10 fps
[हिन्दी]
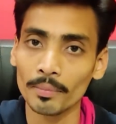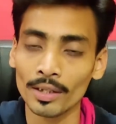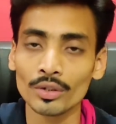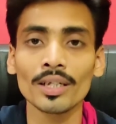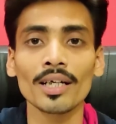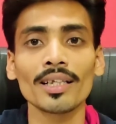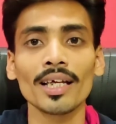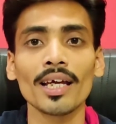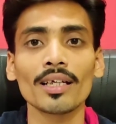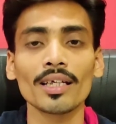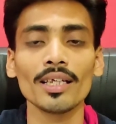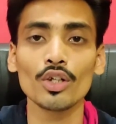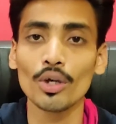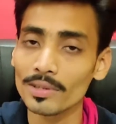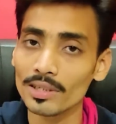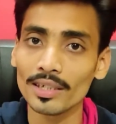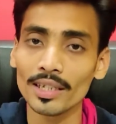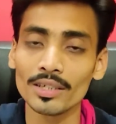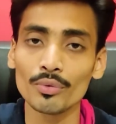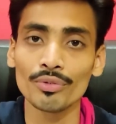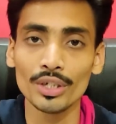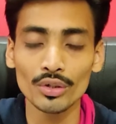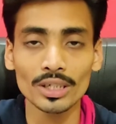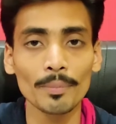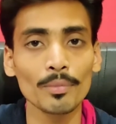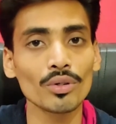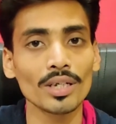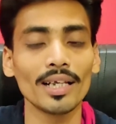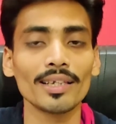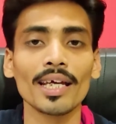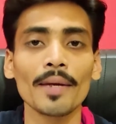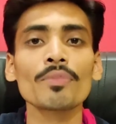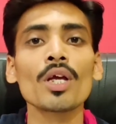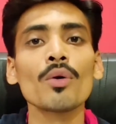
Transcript: भरोसा करते हैं कि ई कॉमर्स रिलेटेड जो वीडियोस हम लोग डालते हैं